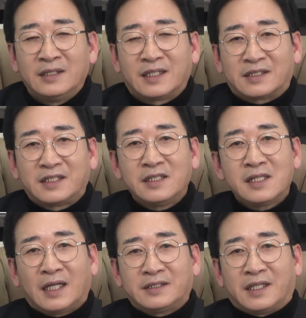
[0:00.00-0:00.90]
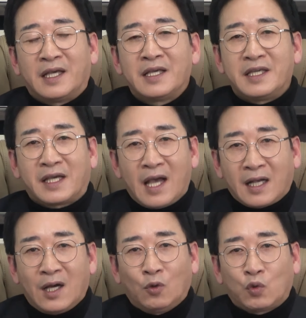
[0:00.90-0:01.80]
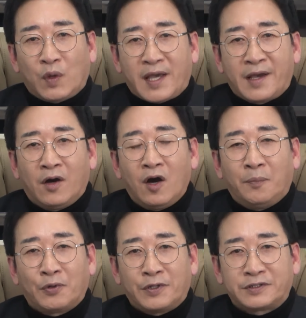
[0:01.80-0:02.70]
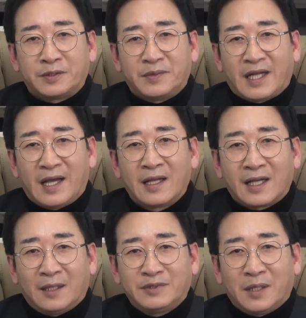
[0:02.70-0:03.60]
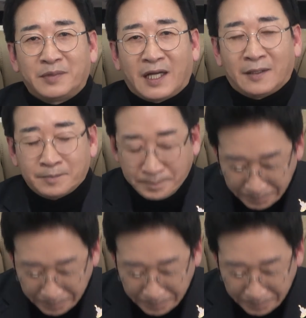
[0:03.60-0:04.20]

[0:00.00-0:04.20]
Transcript: 자, 지금까지 이 카카오톡의 허프로였습니다. 감사합니다.